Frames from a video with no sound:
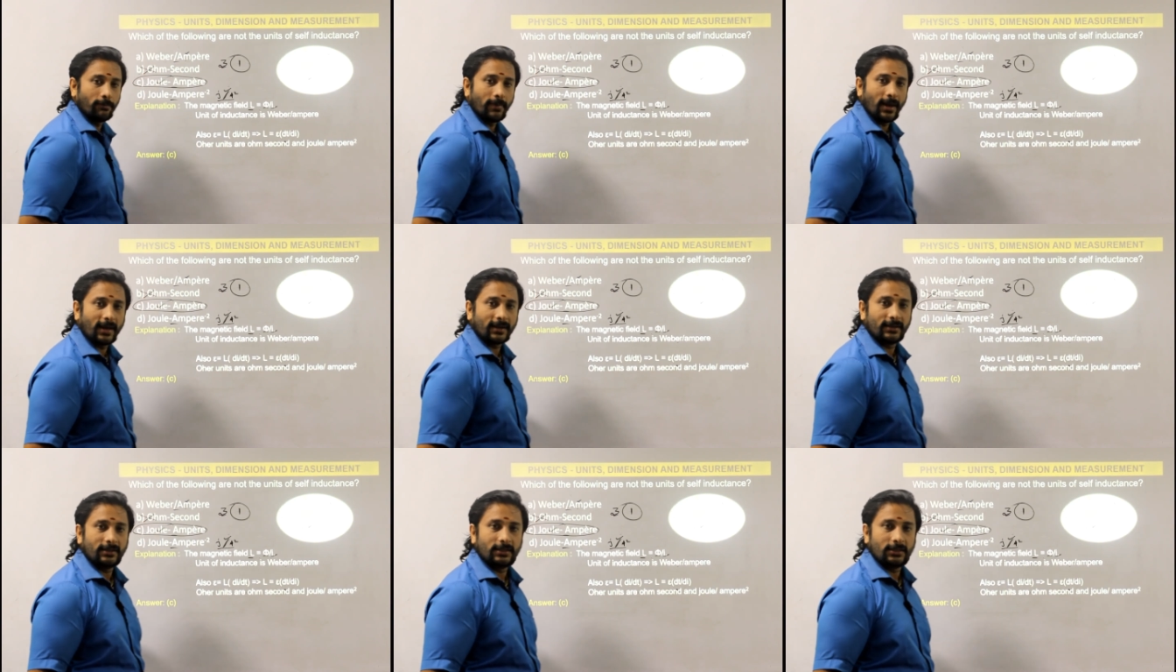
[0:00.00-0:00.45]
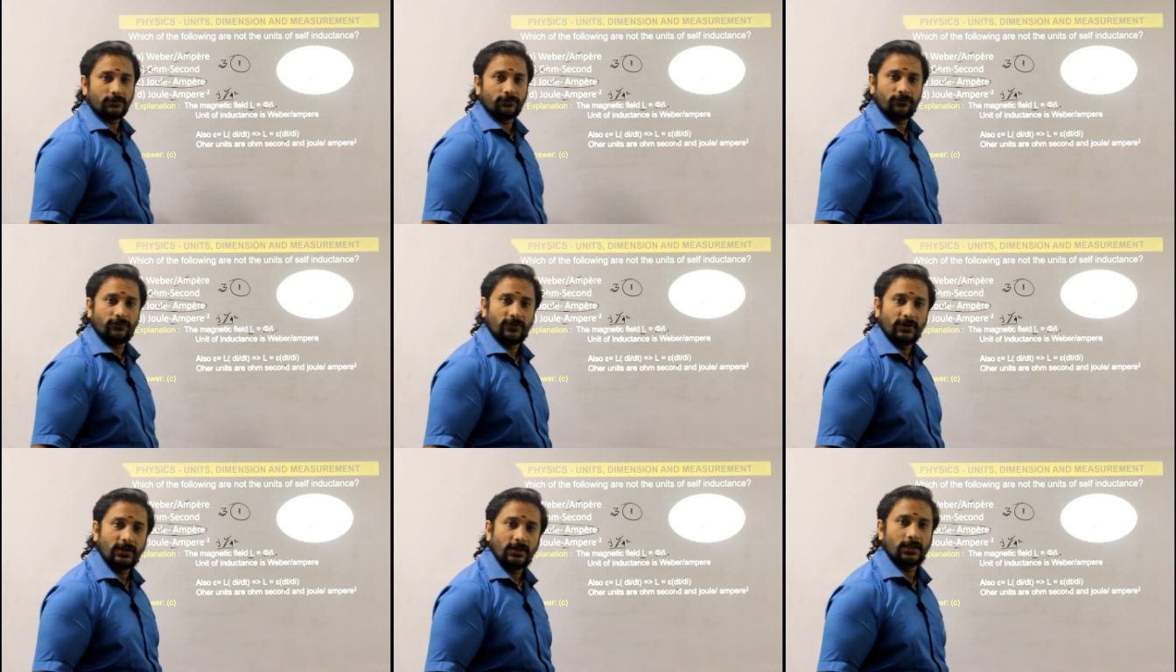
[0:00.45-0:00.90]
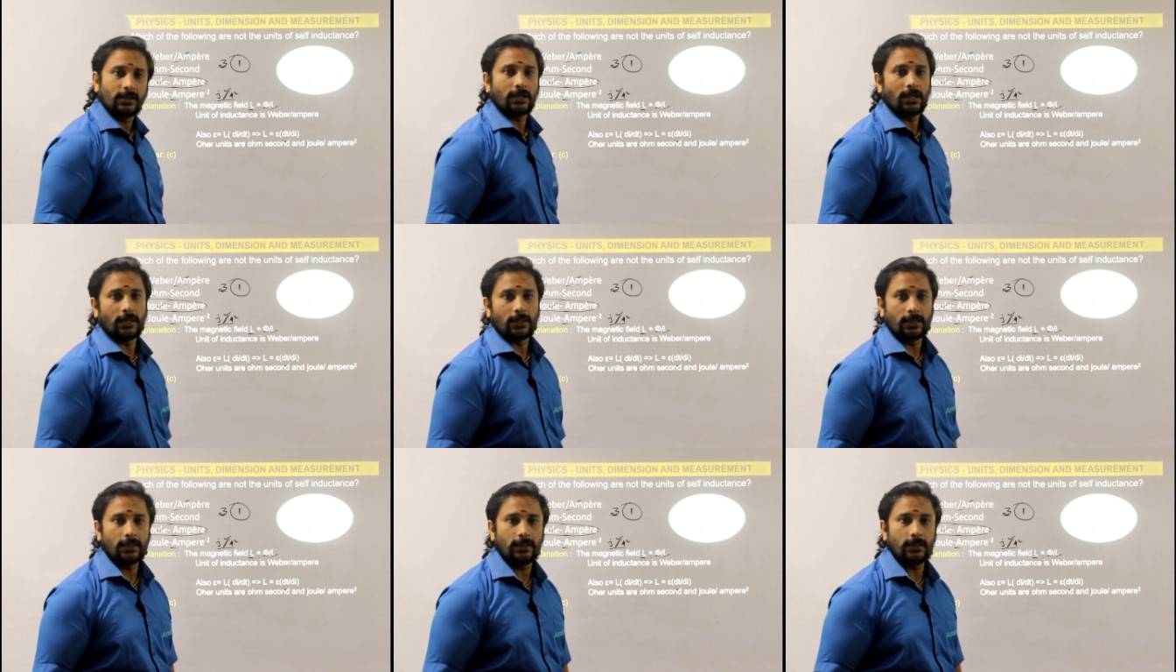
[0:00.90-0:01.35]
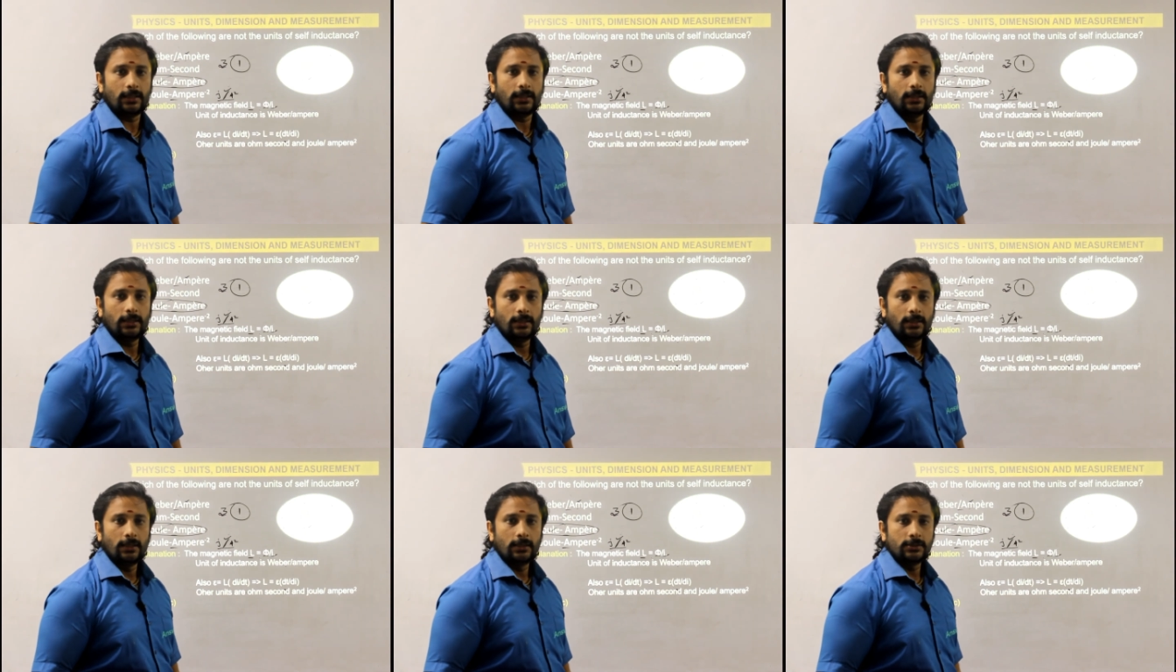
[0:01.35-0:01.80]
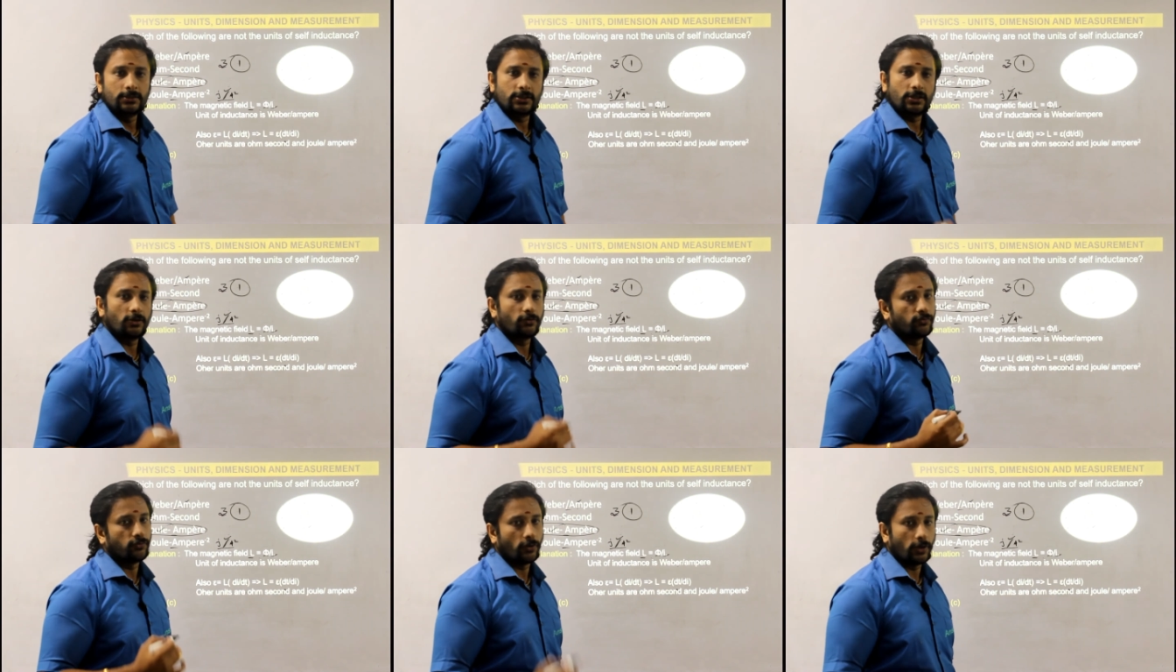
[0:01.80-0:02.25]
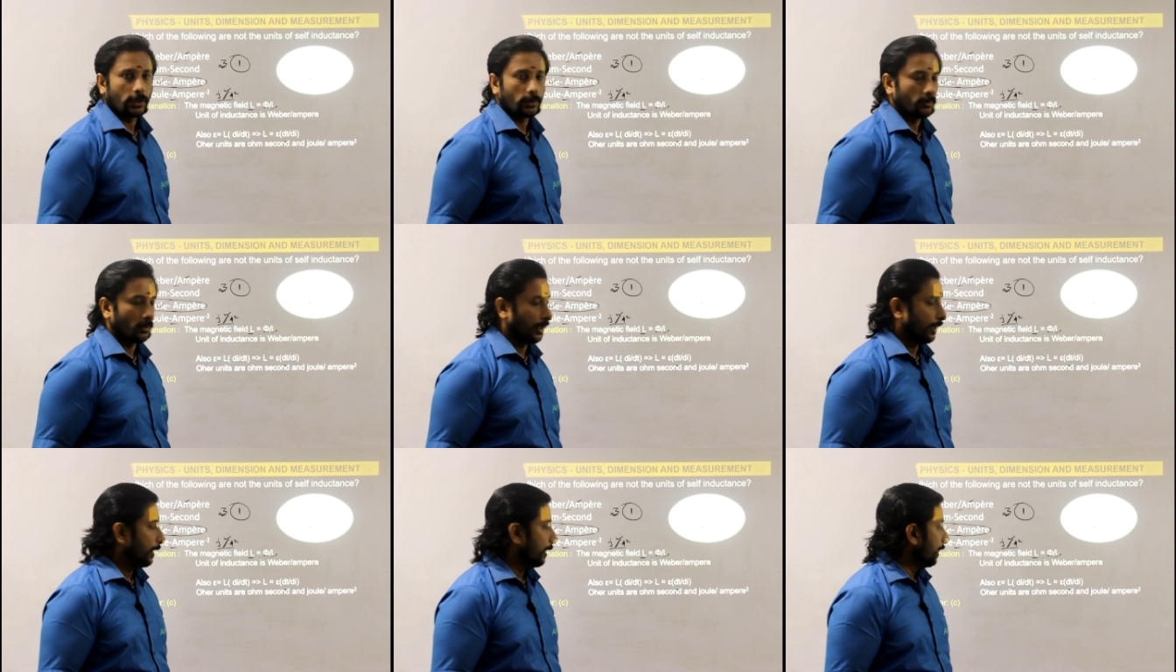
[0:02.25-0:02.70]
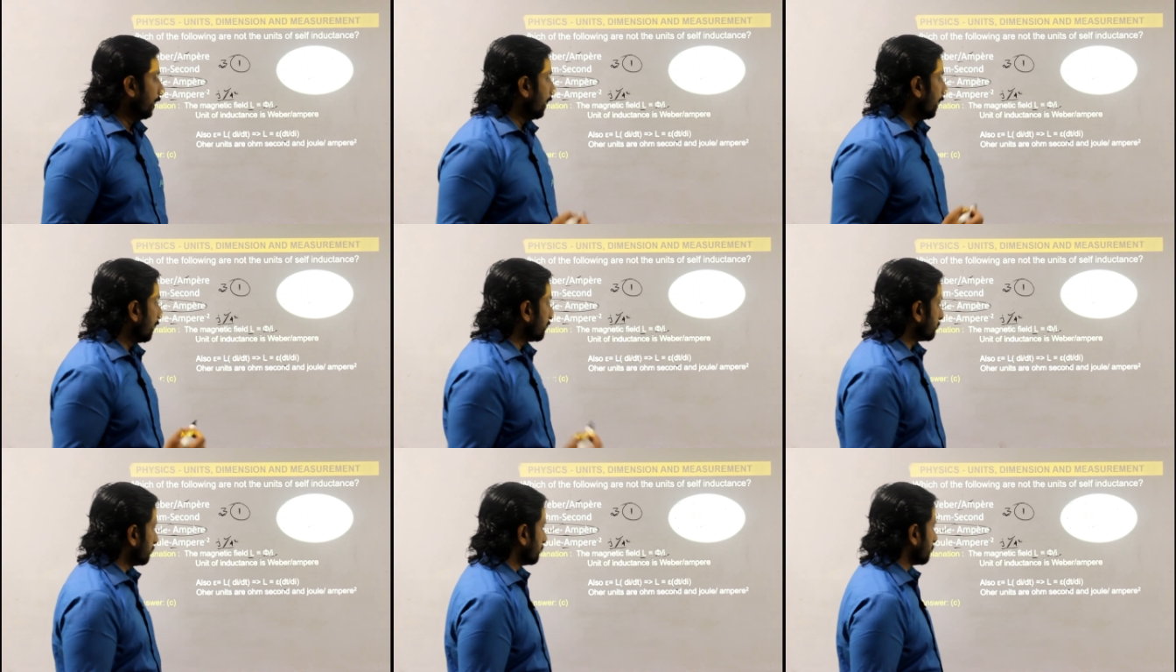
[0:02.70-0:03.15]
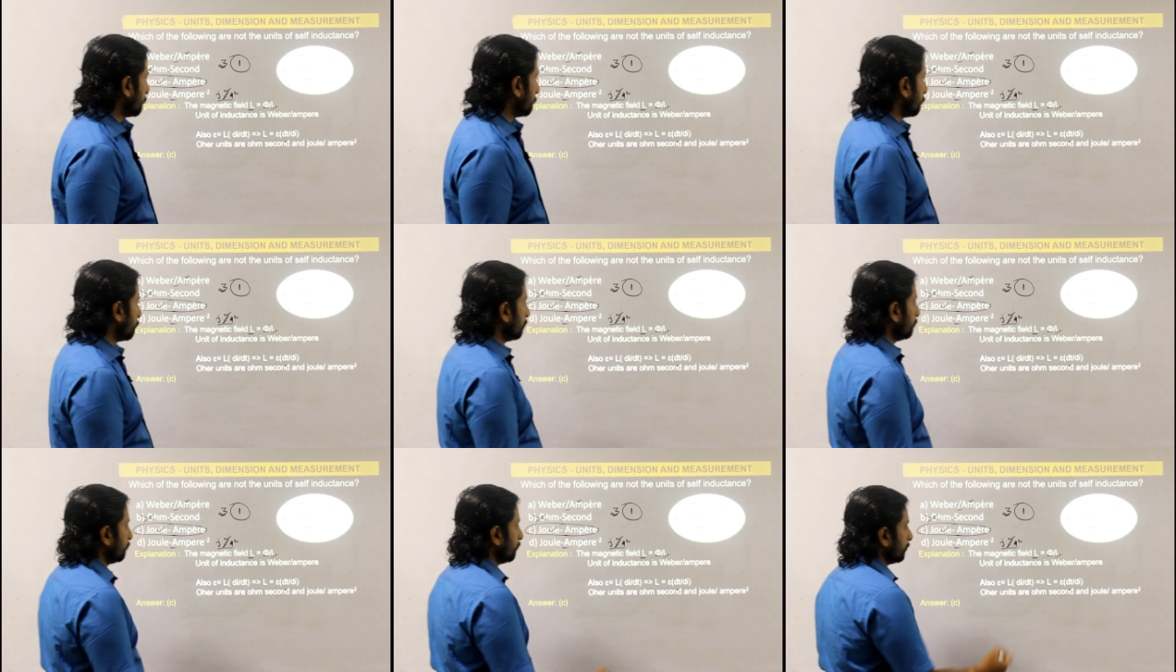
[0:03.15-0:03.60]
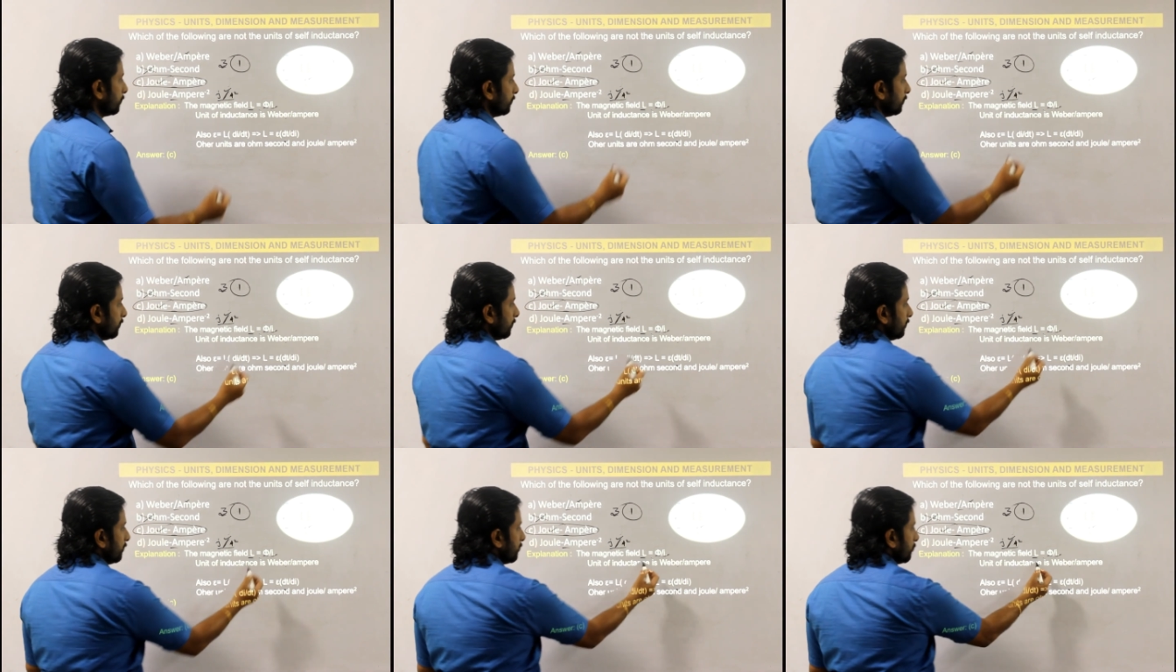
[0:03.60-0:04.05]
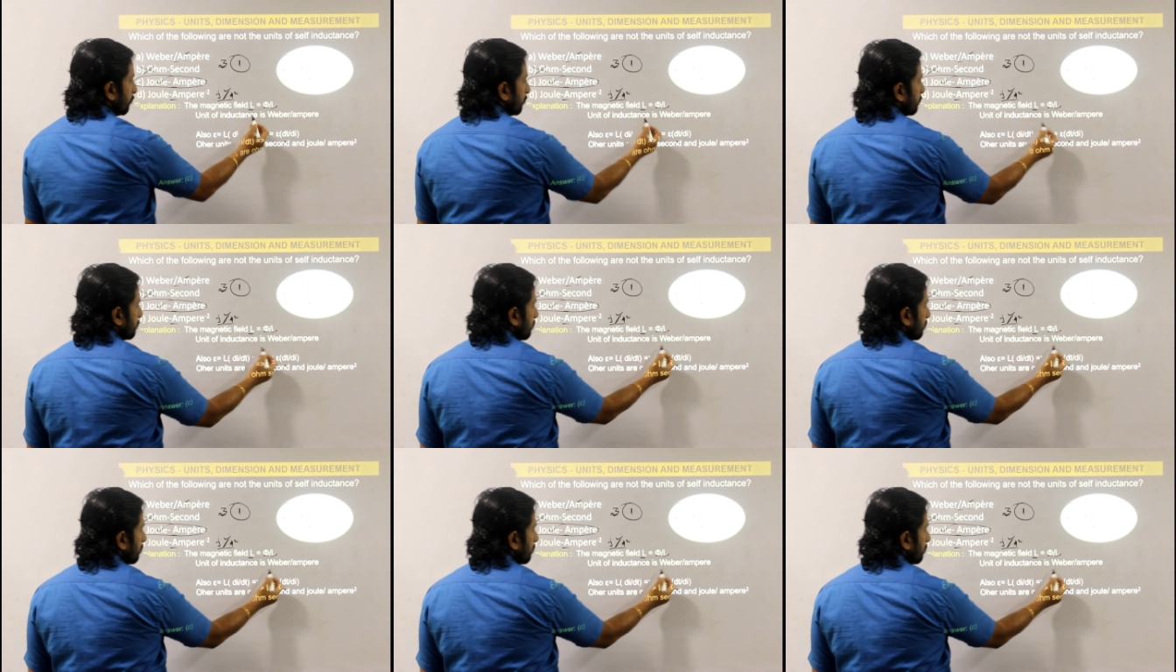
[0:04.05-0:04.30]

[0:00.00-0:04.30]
மேக்னெட்டிக் ஃபீல்டுக்கான சின்ன ஃபார்முலா அதை நீங்க போடும்போது இது வந்து